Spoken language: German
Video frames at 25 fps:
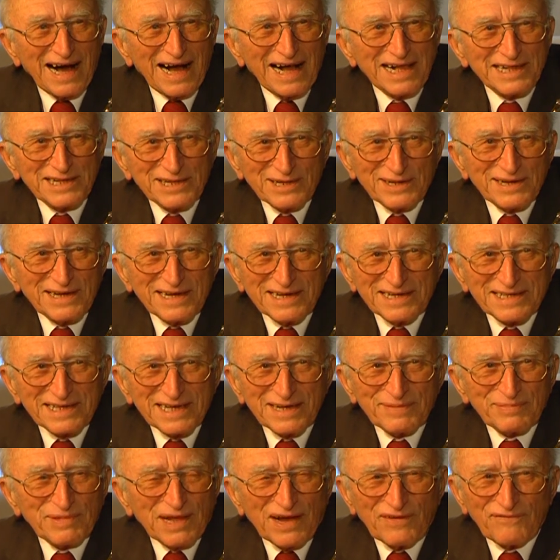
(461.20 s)
Also es
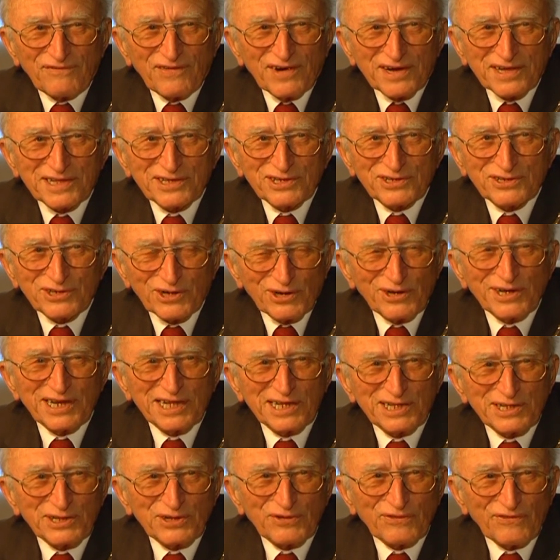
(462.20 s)
gibt einfach
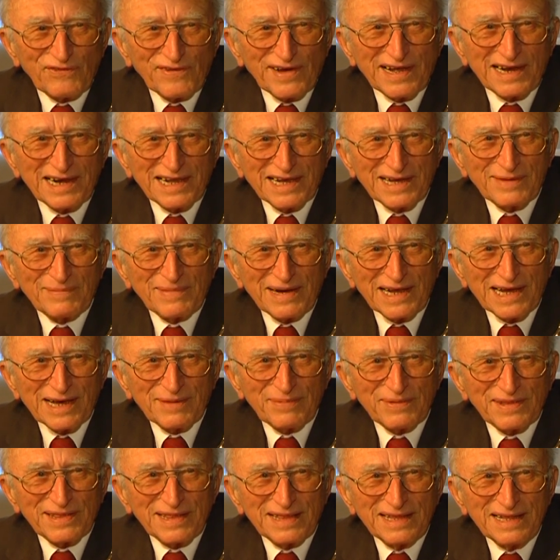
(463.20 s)
schöne Zufälle im
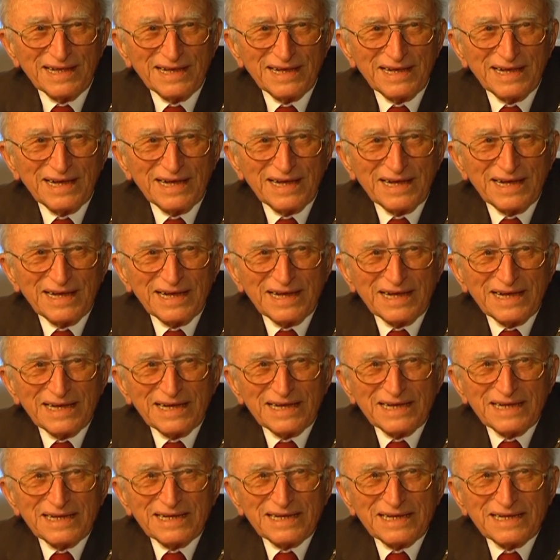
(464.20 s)
Leben,
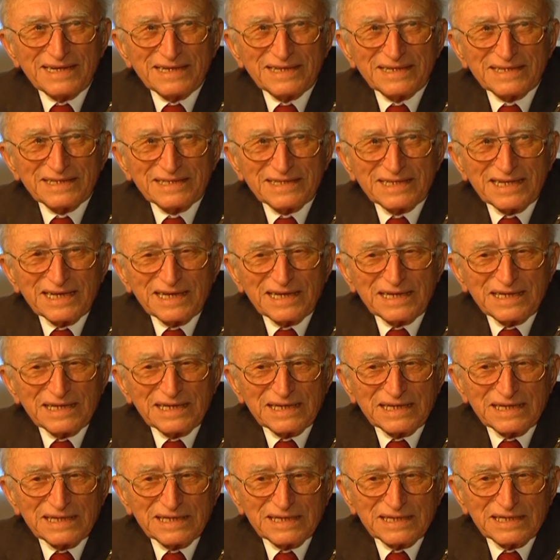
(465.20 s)

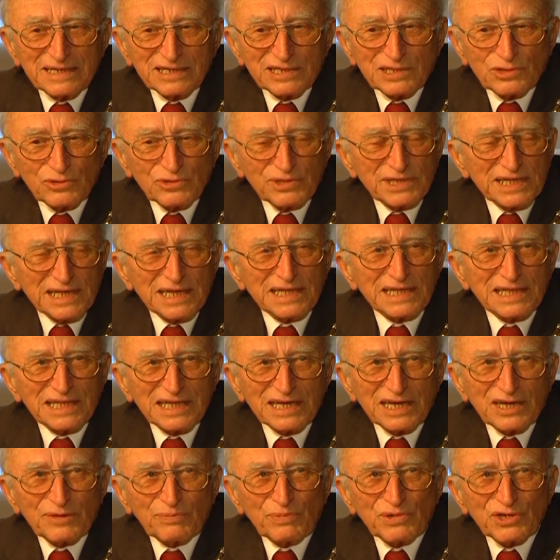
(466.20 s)
die
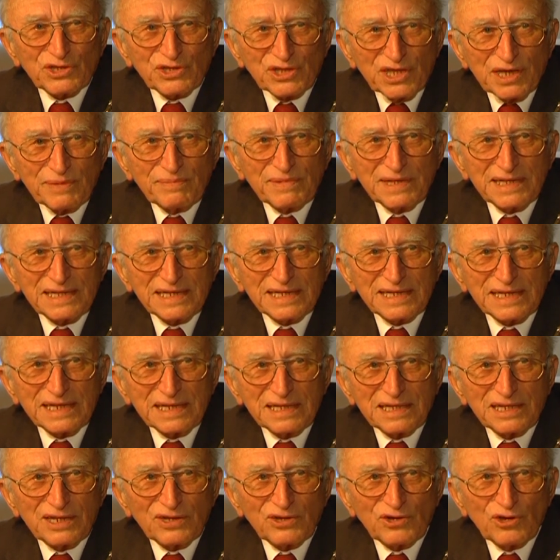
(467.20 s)
schlussendlich bestimmend
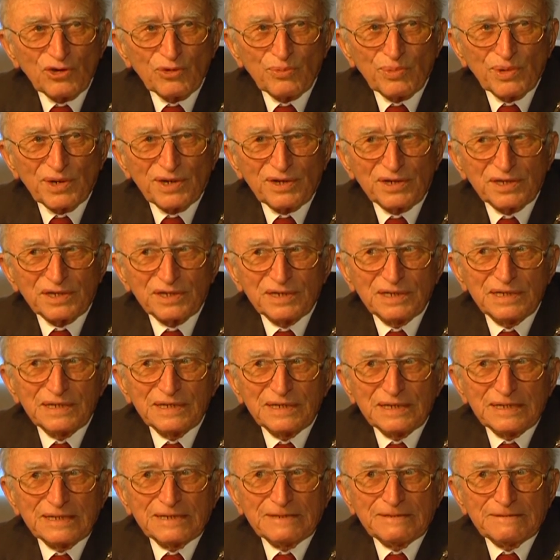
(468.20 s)
sind über,
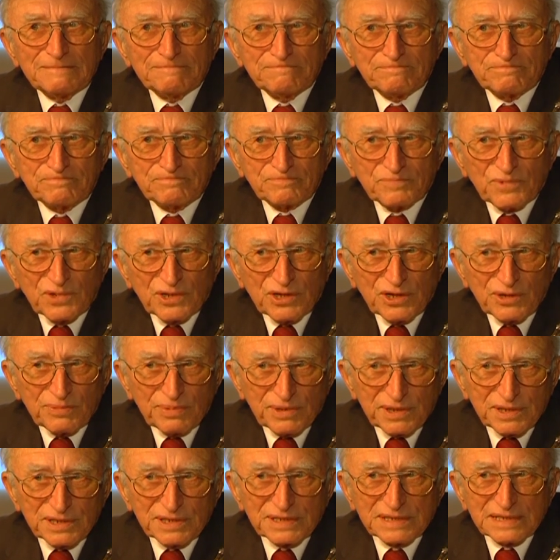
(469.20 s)

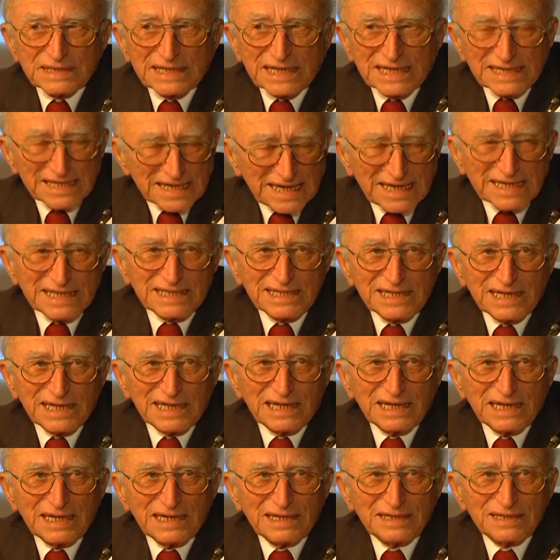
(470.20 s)
über das
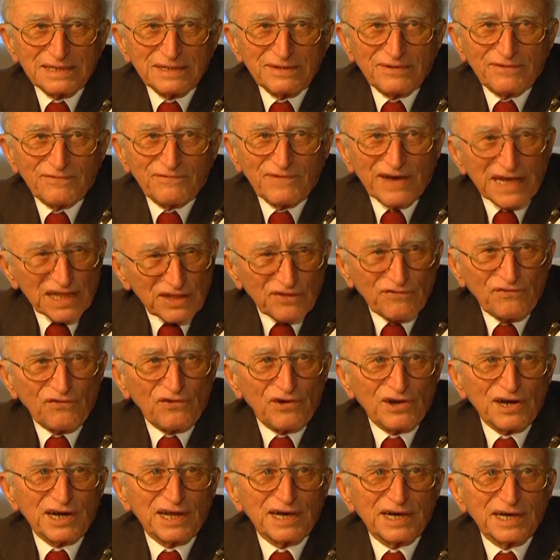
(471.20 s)
ganze
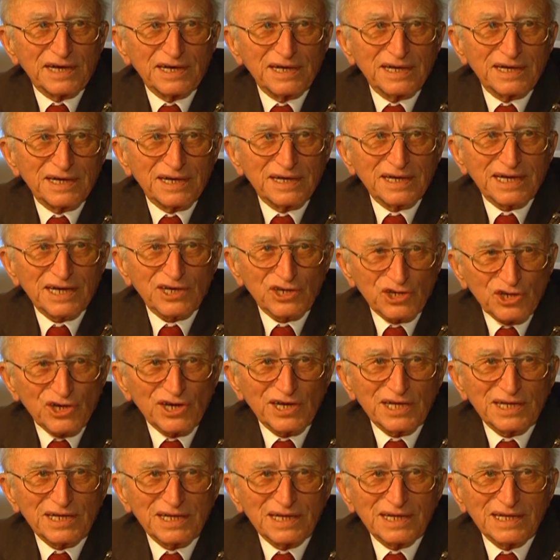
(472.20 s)
wertvolle
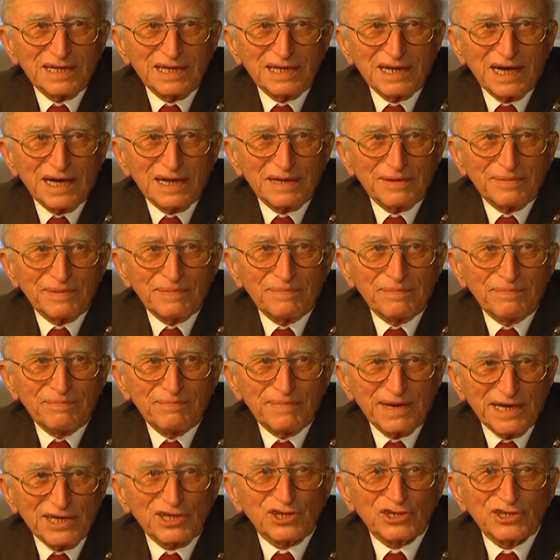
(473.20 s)
Geschehen in einem
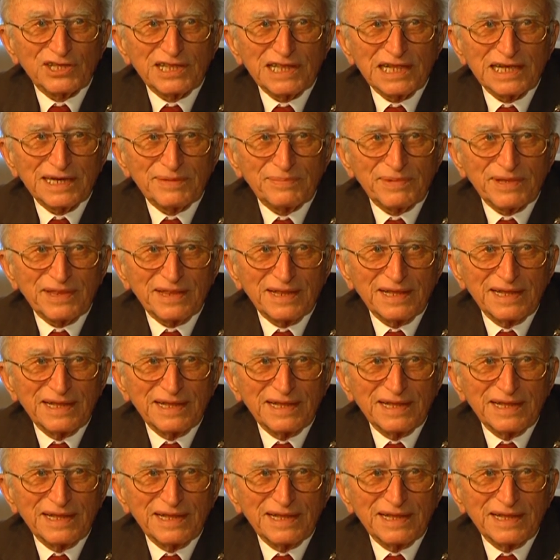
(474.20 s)
Menschenleben.